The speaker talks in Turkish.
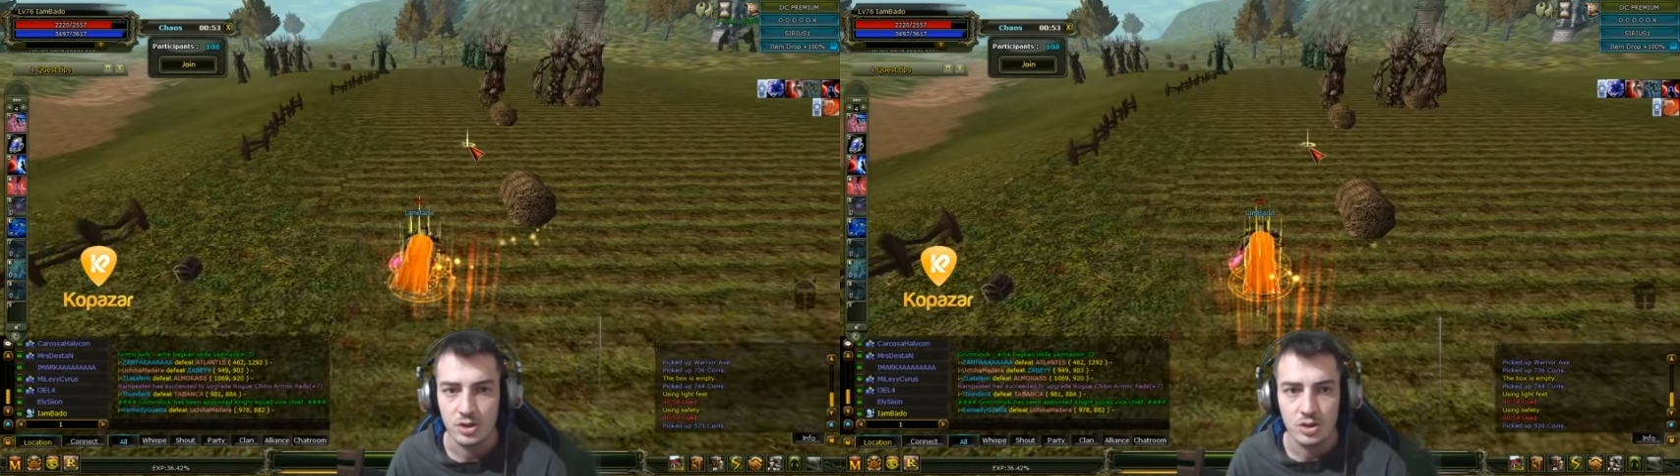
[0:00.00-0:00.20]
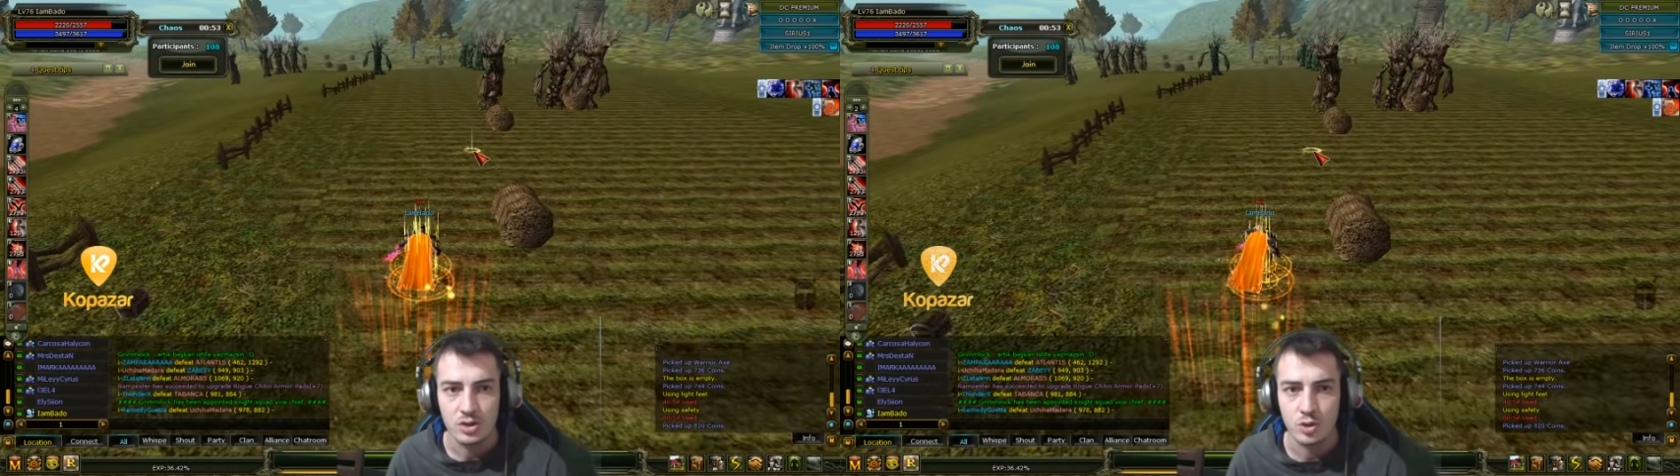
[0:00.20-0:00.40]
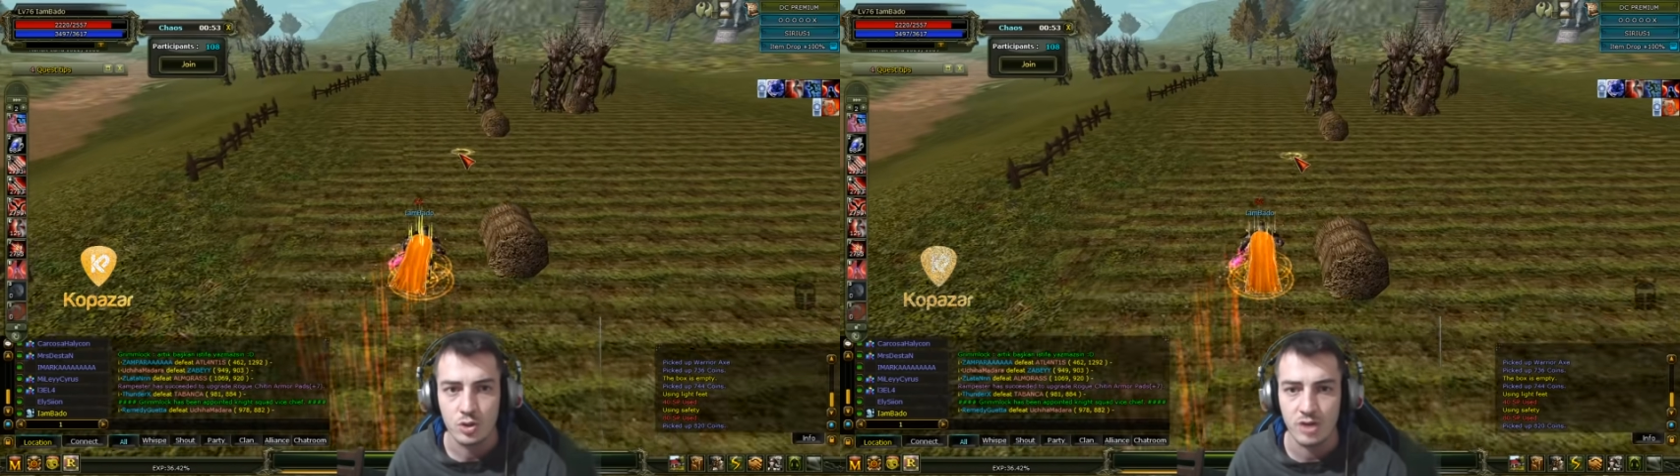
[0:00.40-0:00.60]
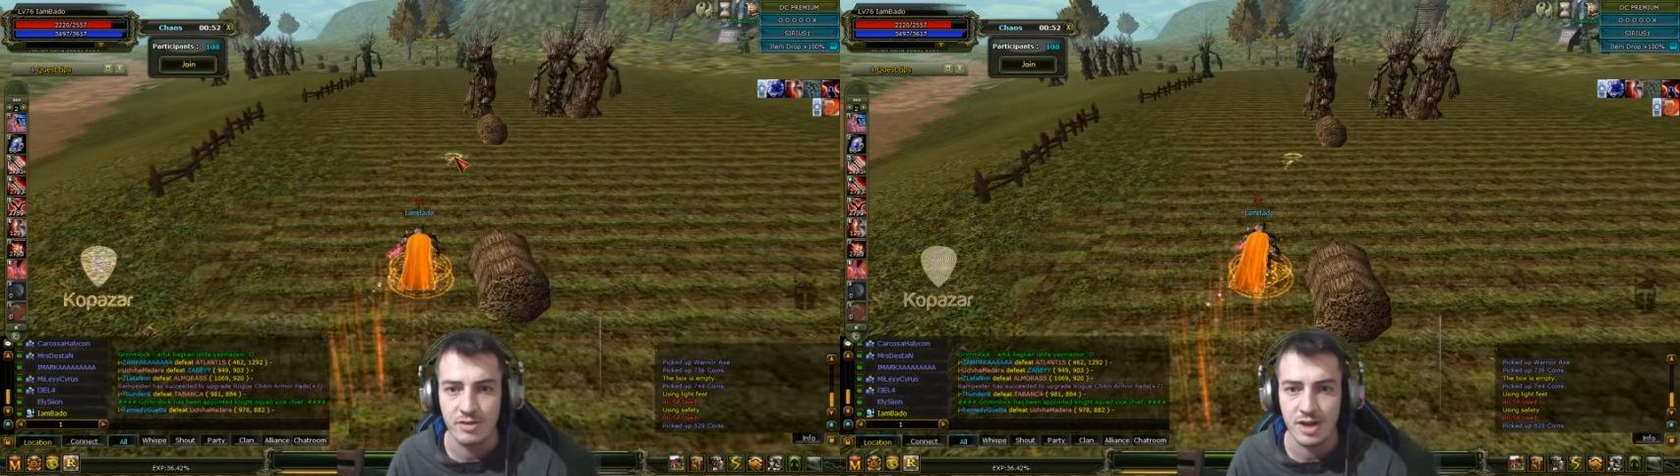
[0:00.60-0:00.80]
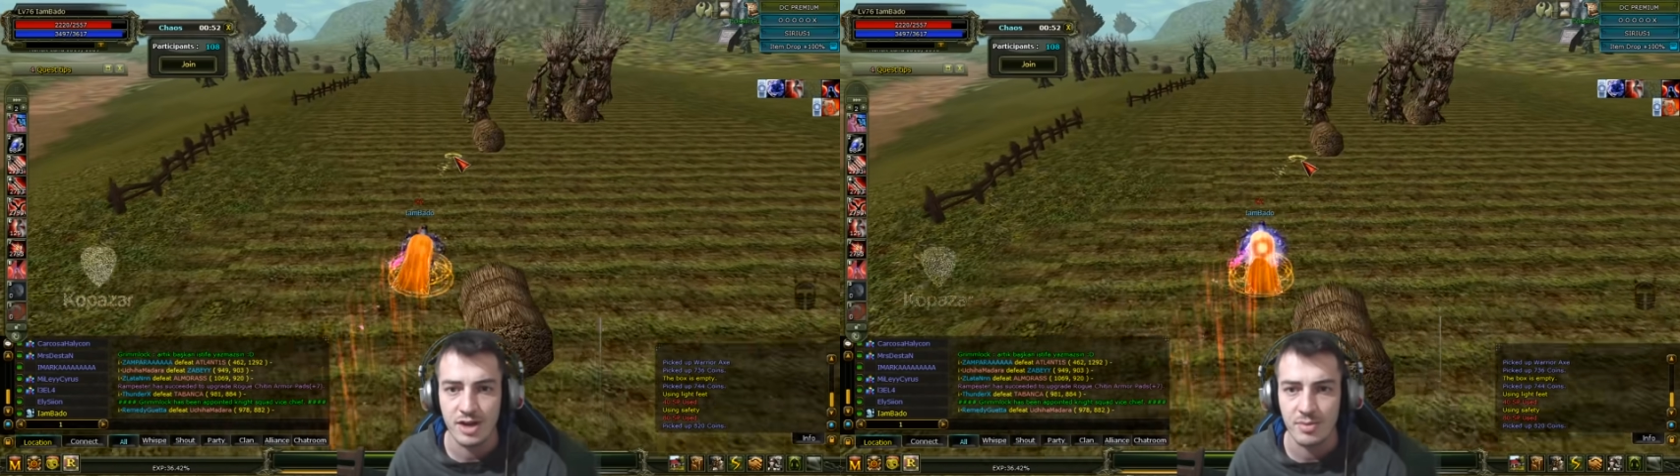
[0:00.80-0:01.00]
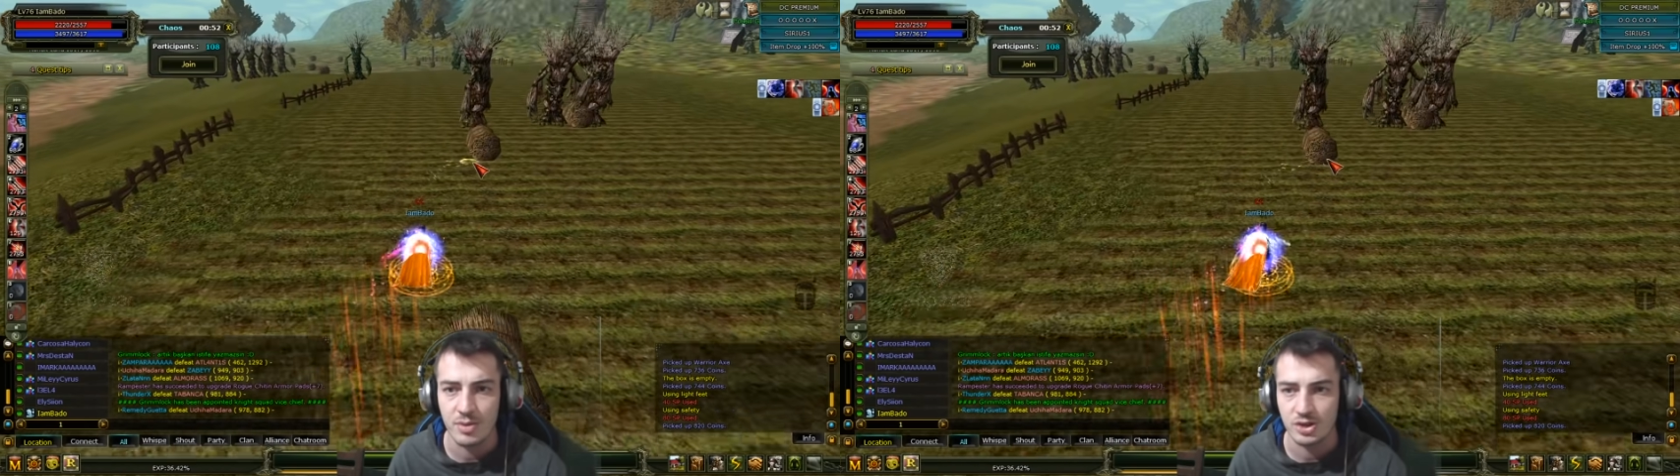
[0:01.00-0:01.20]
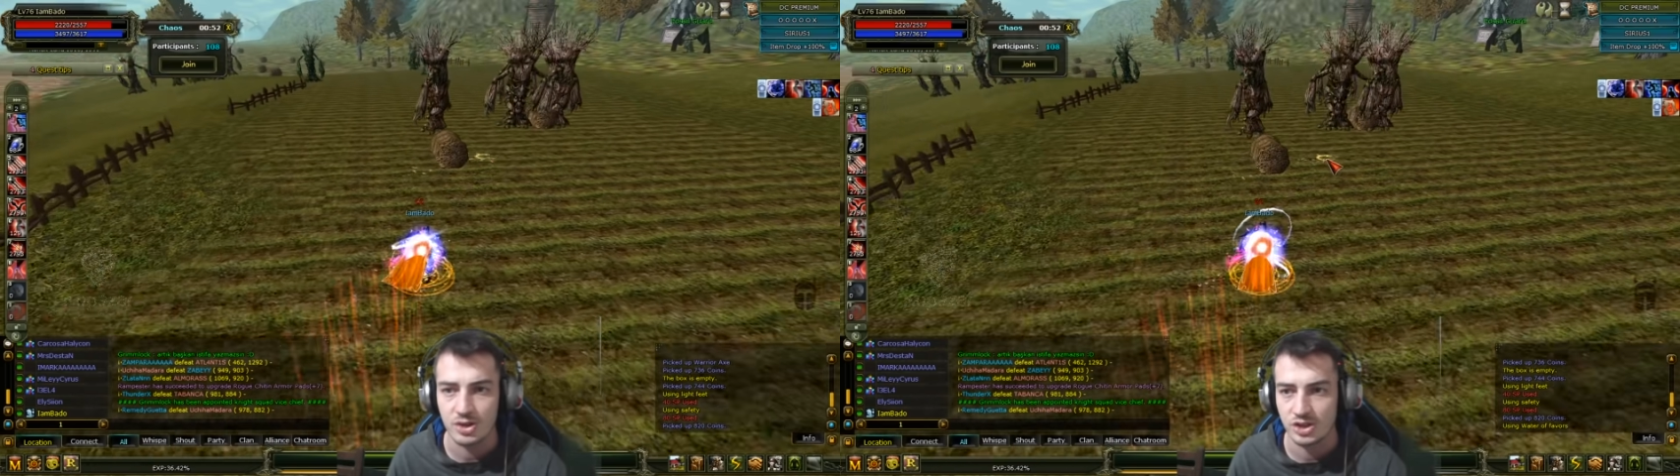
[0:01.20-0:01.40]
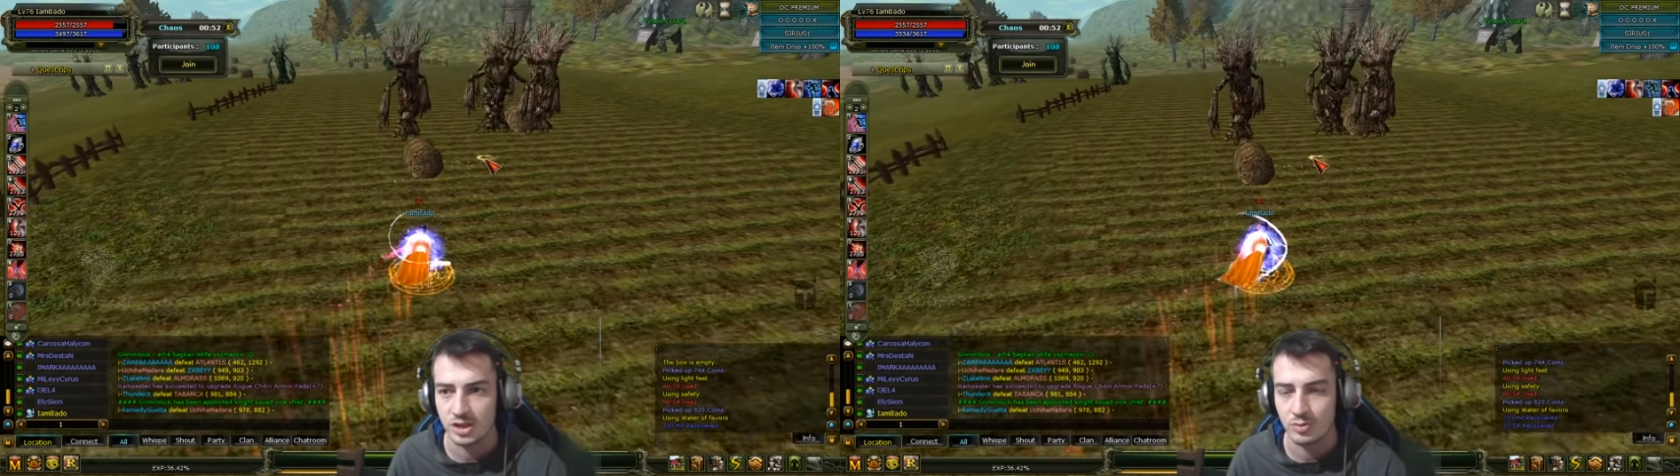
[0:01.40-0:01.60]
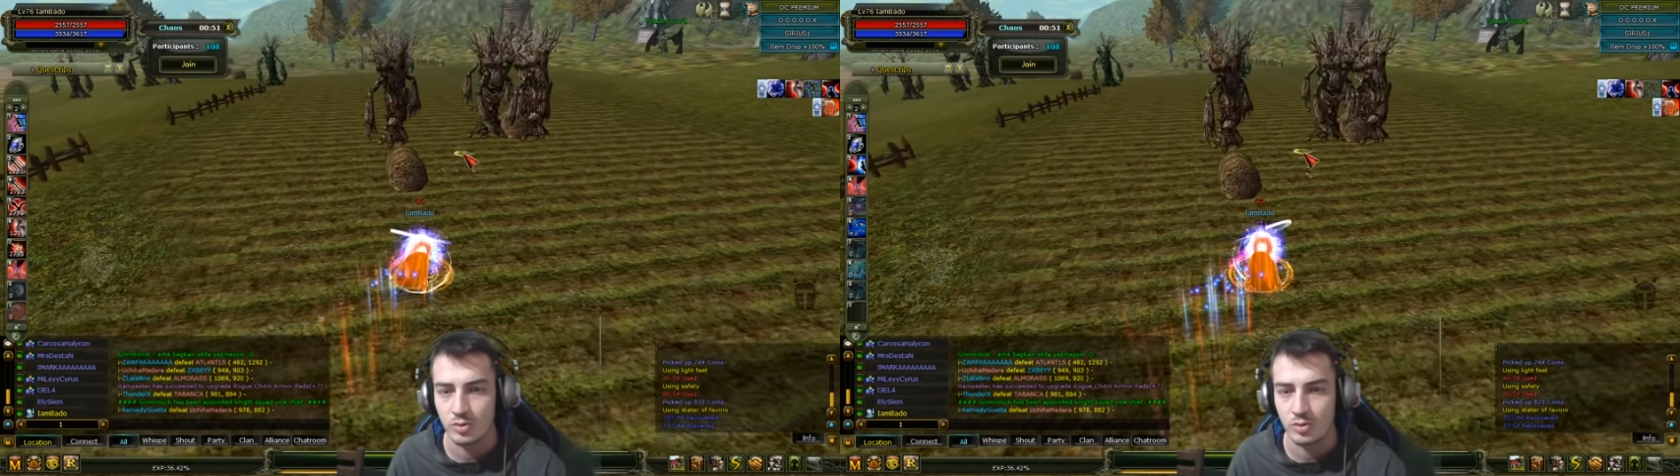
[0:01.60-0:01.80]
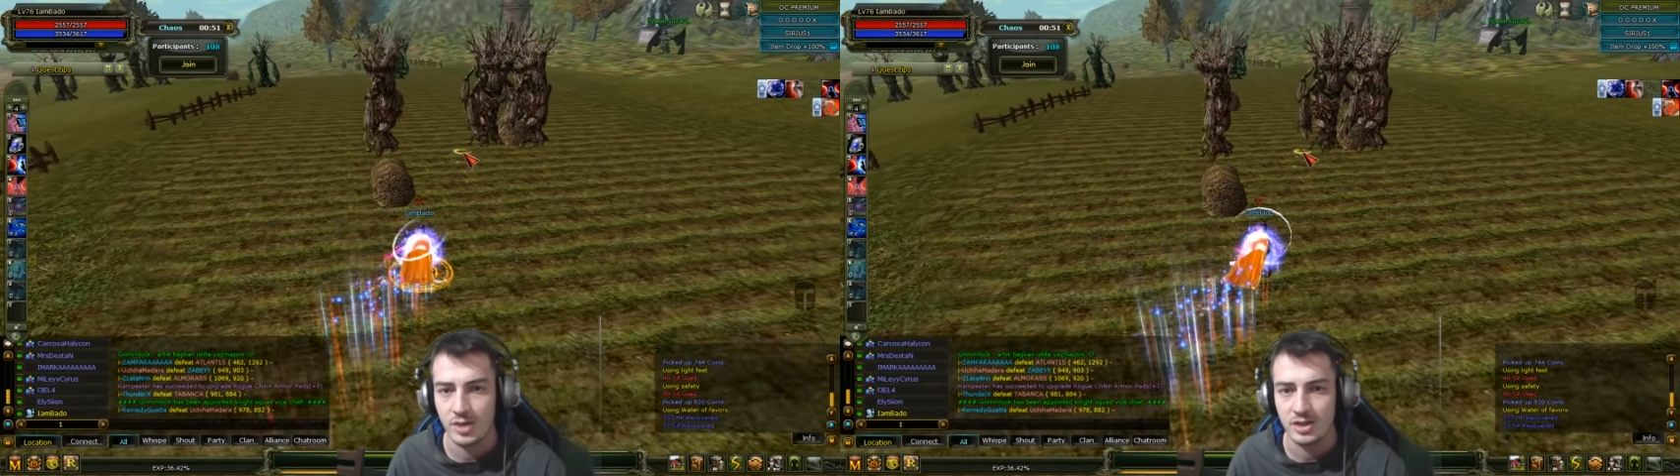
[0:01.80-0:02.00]
Görevleri yapmaya başlayacaktım
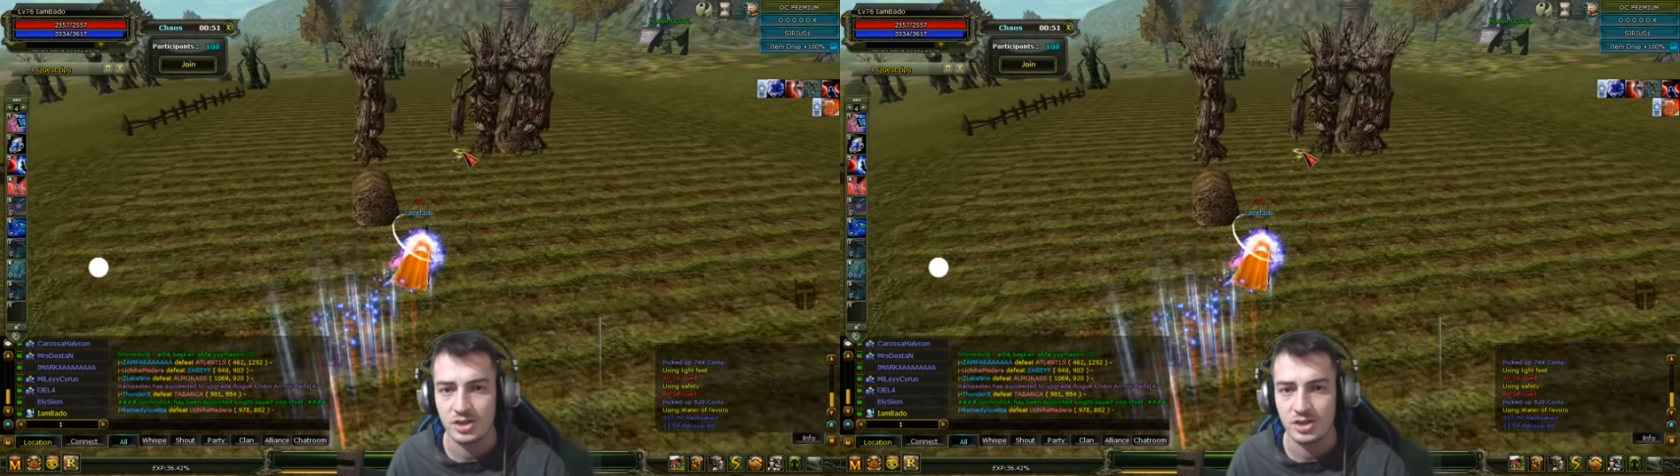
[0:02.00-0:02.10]
normalde.